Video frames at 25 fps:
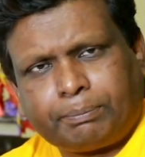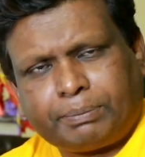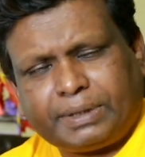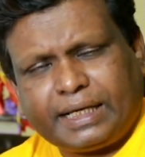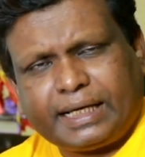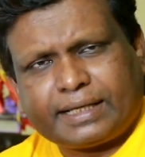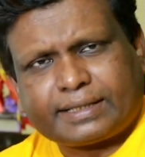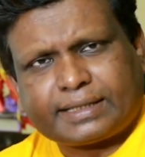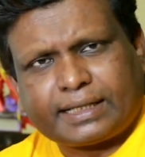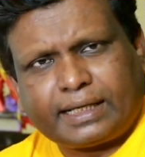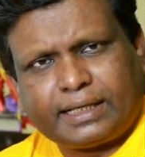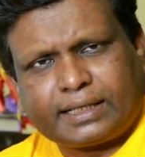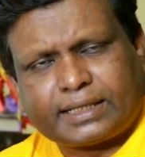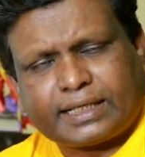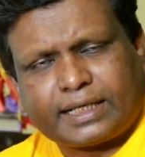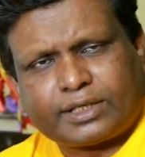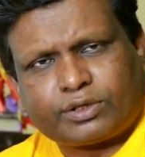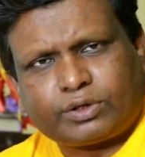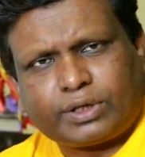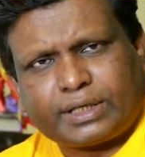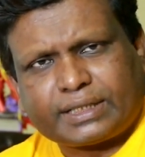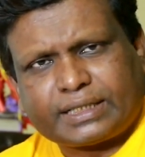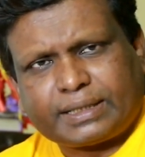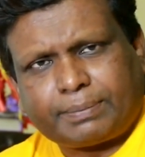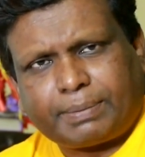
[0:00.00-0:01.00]
পিএসএল
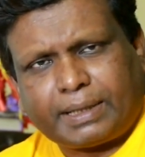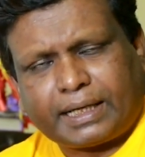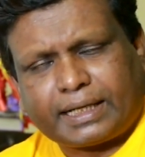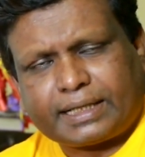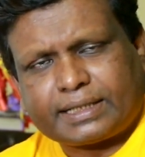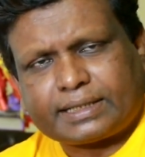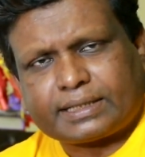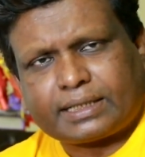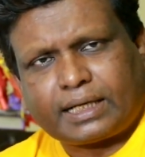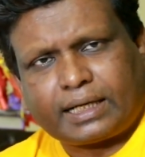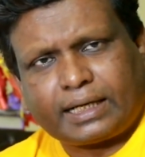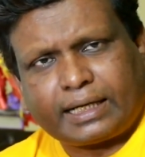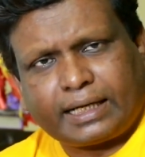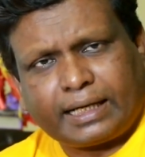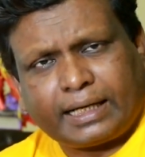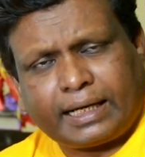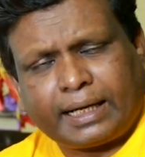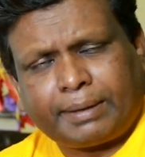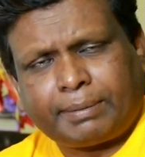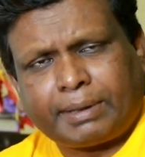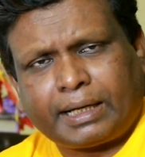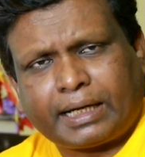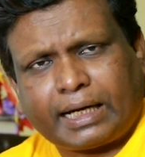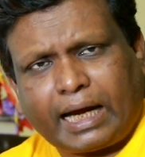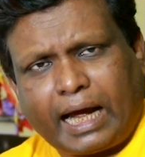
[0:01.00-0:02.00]
শেষ হয়েছে পাকিস্তানে
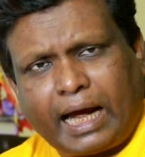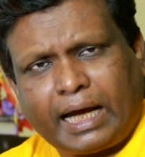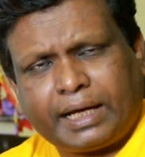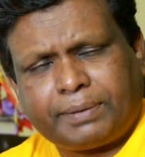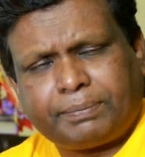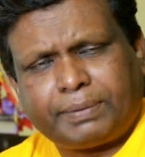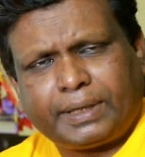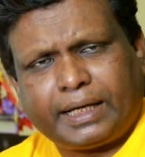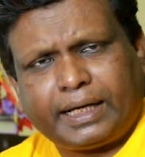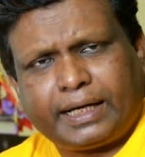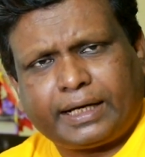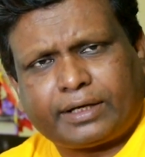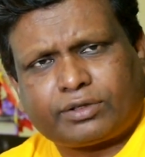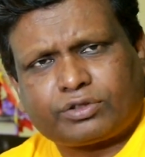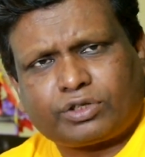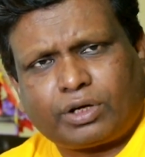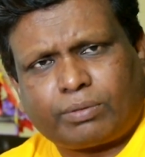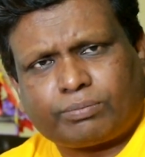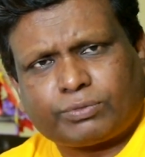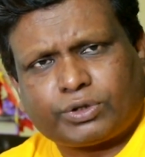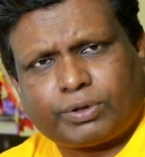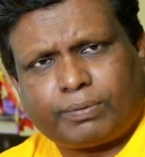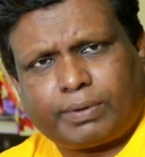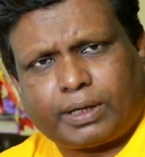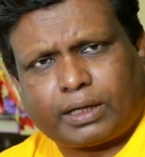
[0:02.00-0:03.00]
এবার আইপিএলের
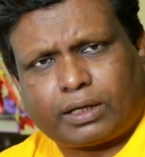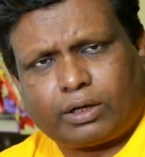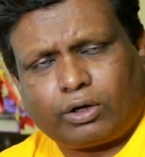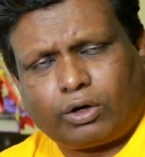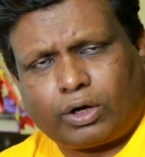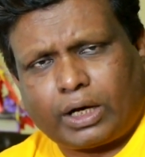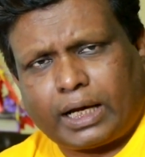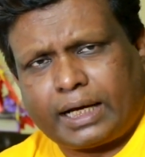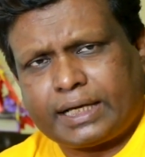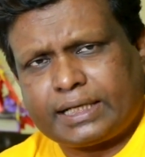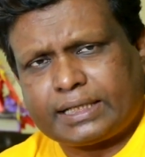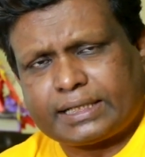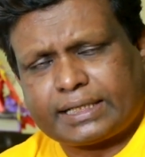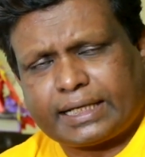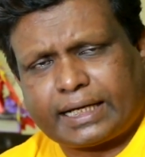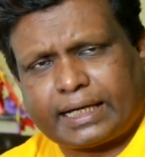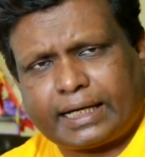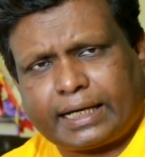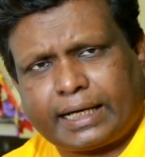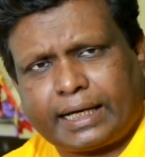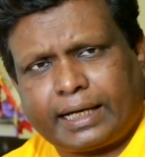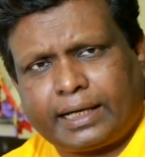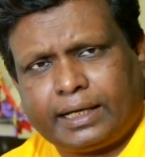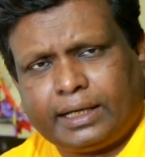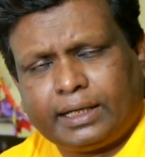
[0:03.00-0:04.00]
জমজমাট লড়াই
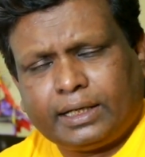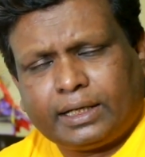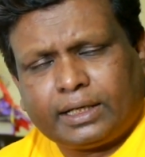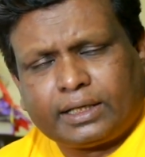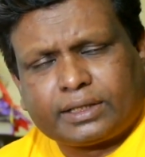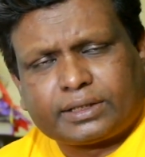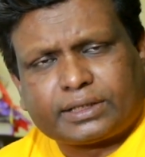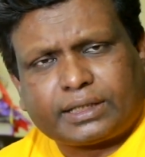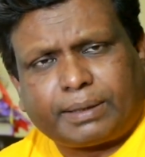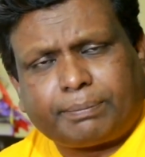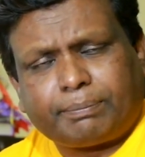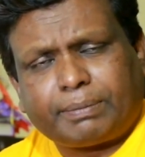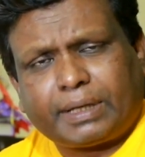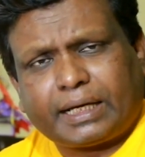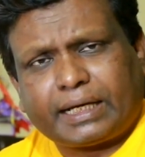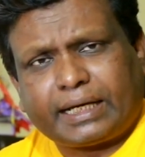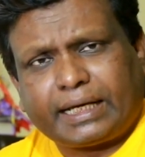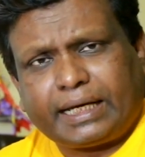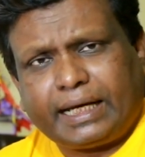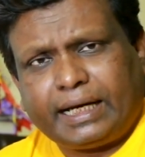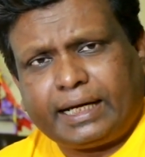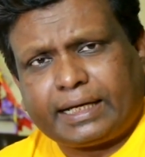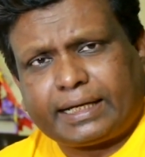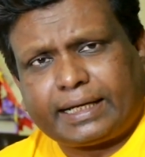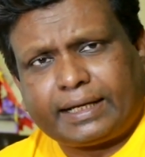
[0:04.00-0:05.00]
সেখানে শাবমান
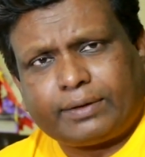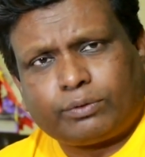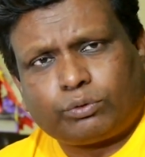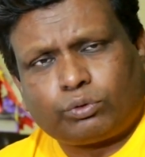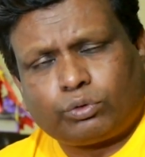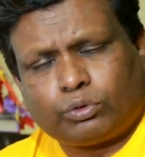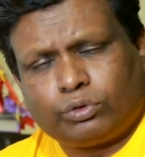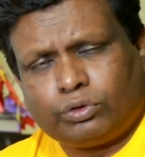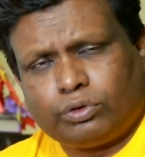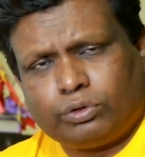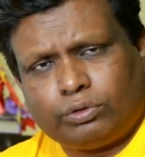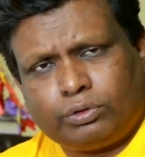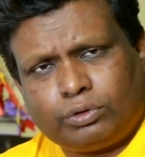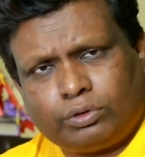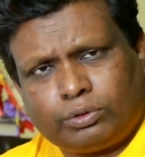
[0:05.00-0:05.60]
গিল কিন্তু